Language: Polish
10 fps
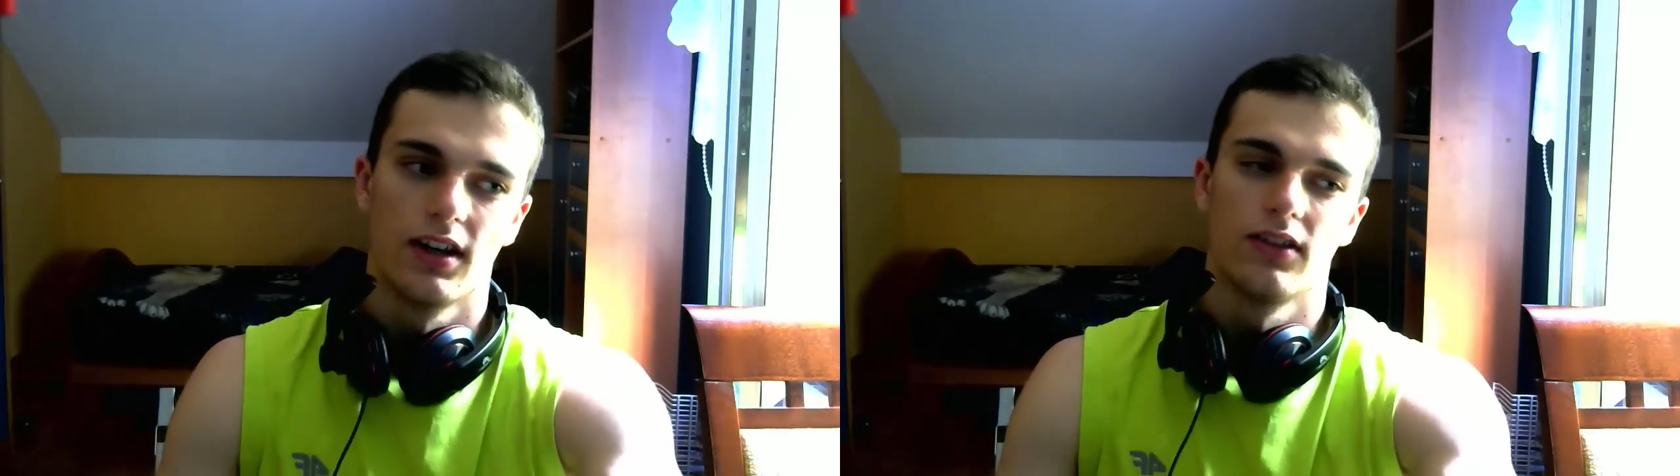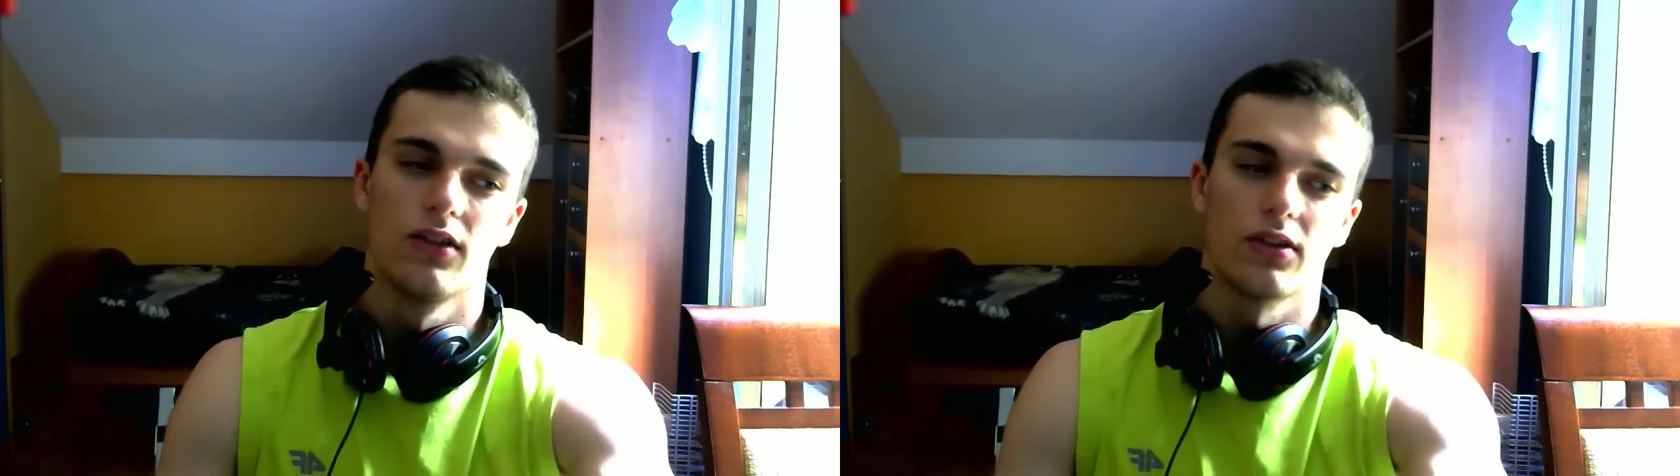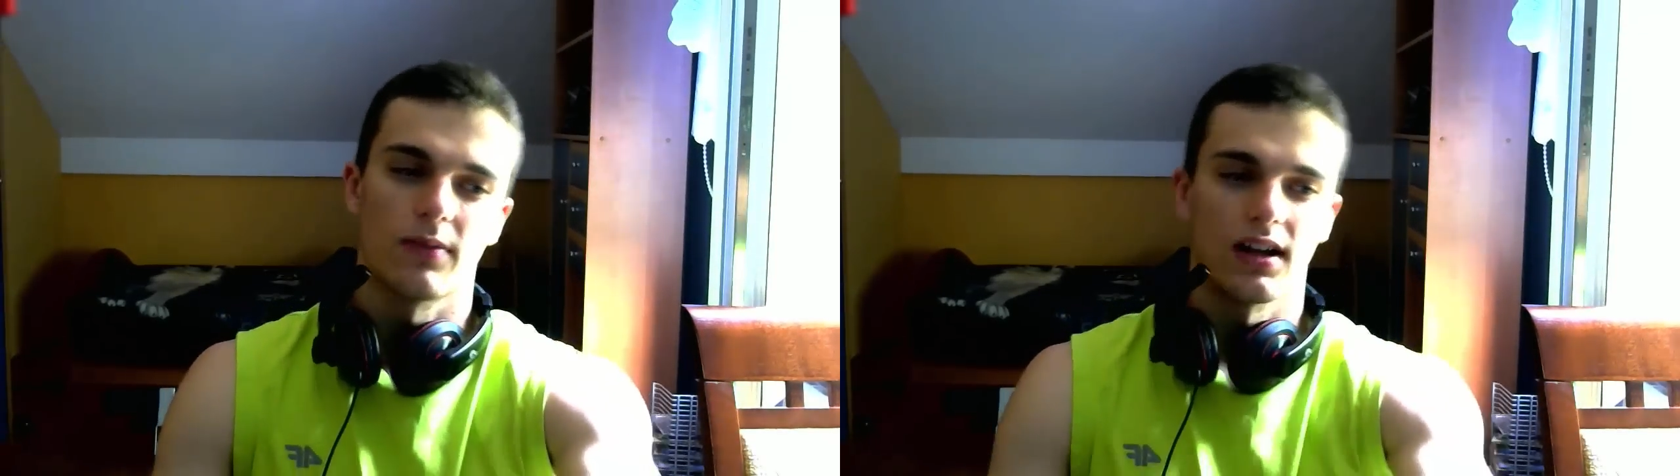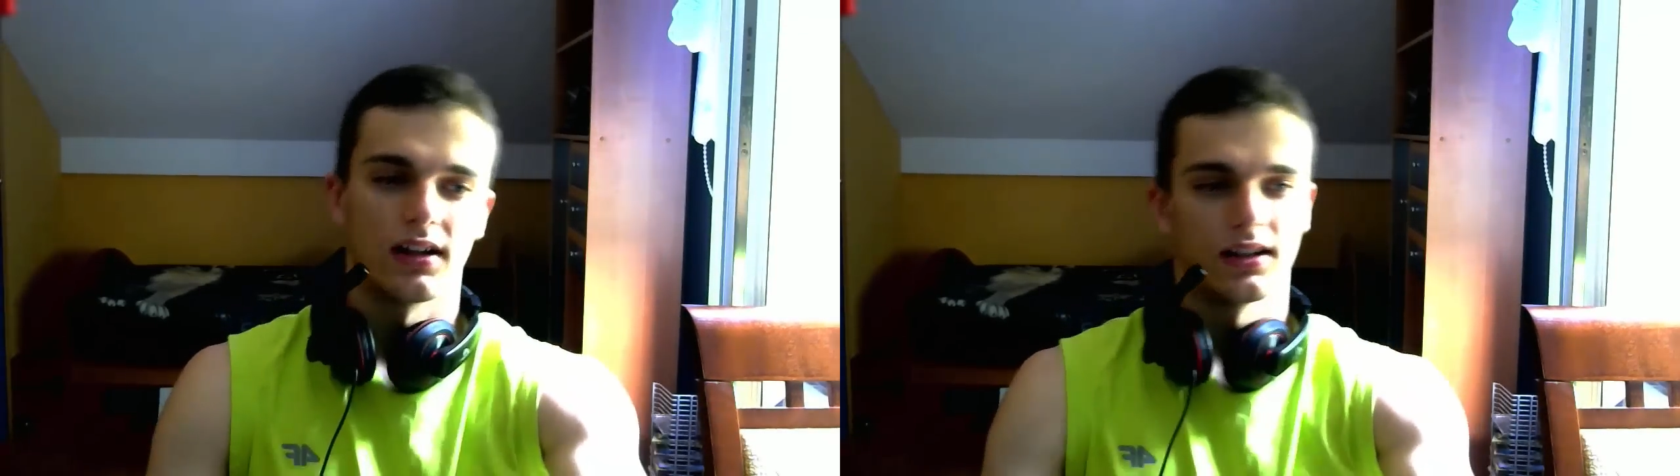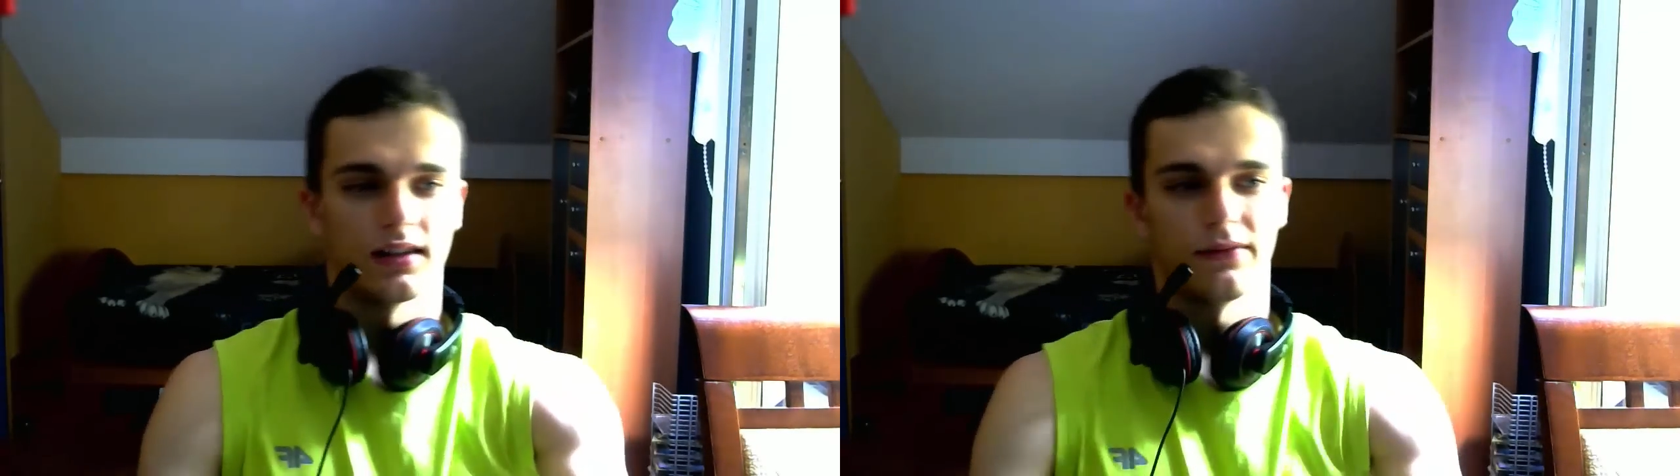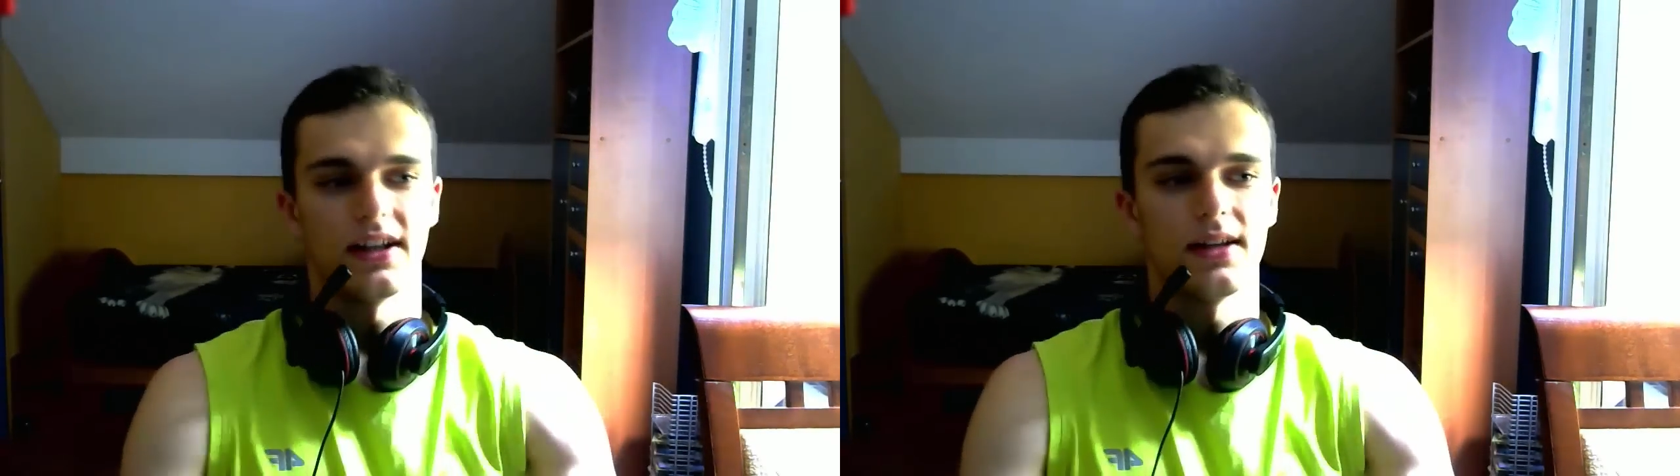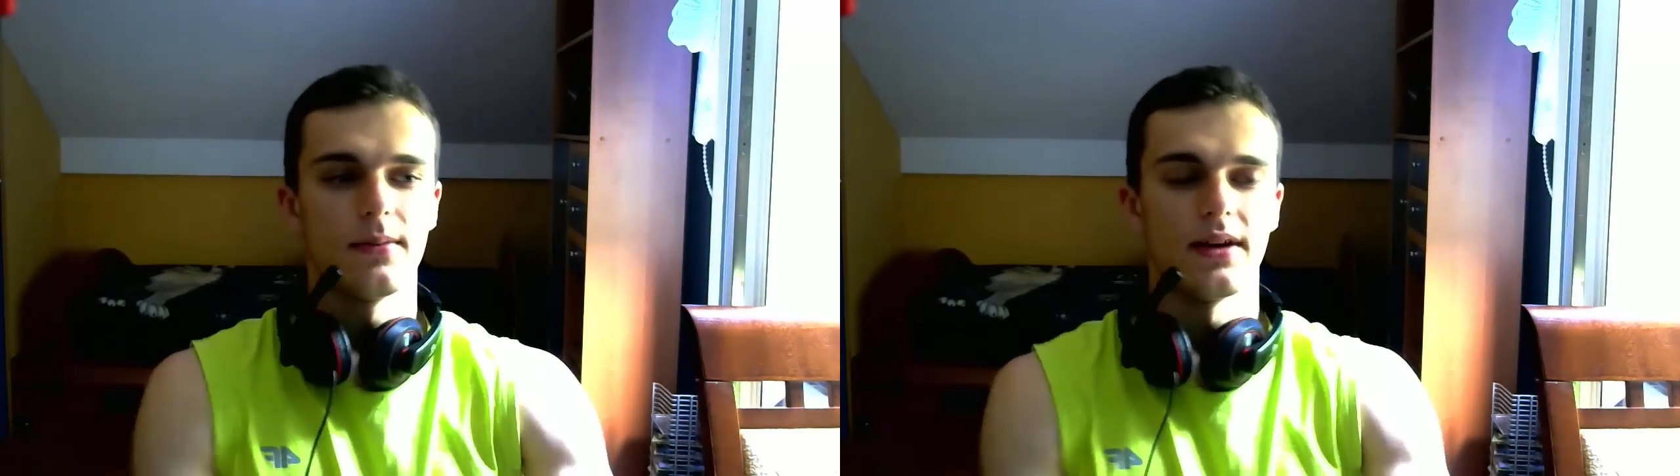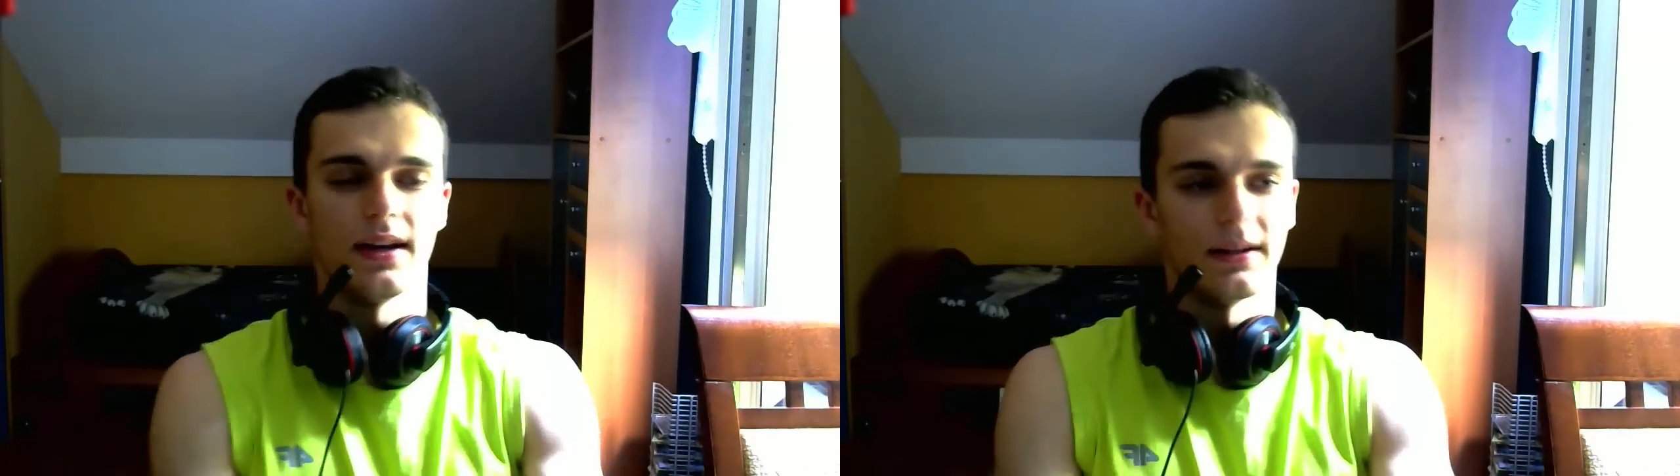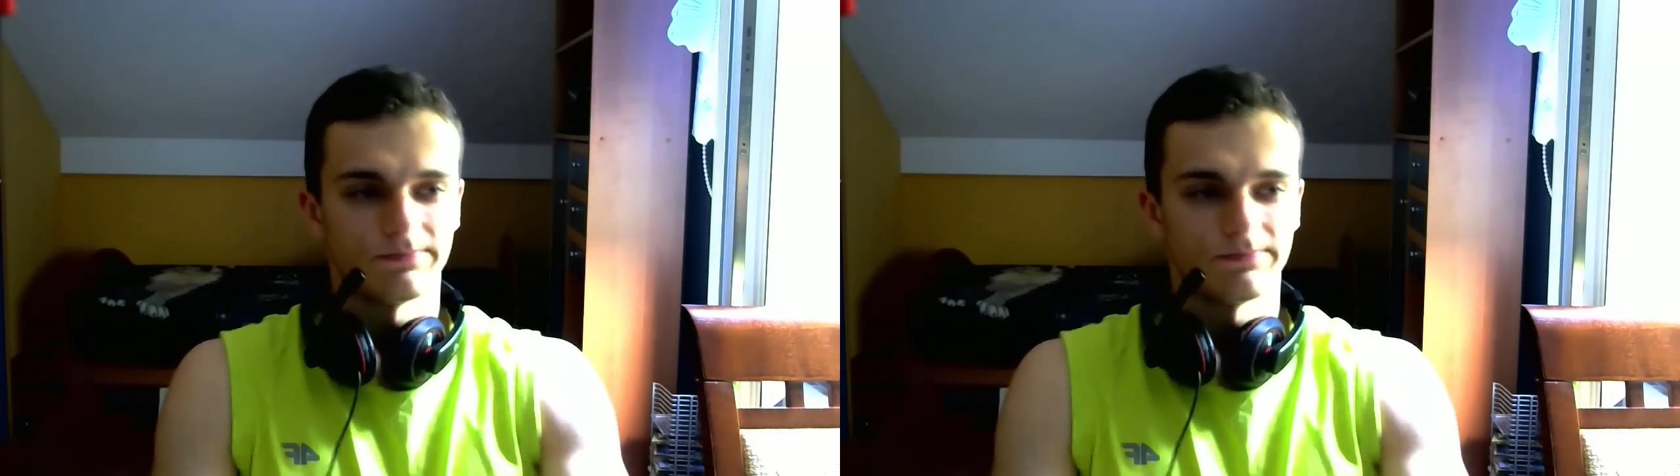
normalnie filmy.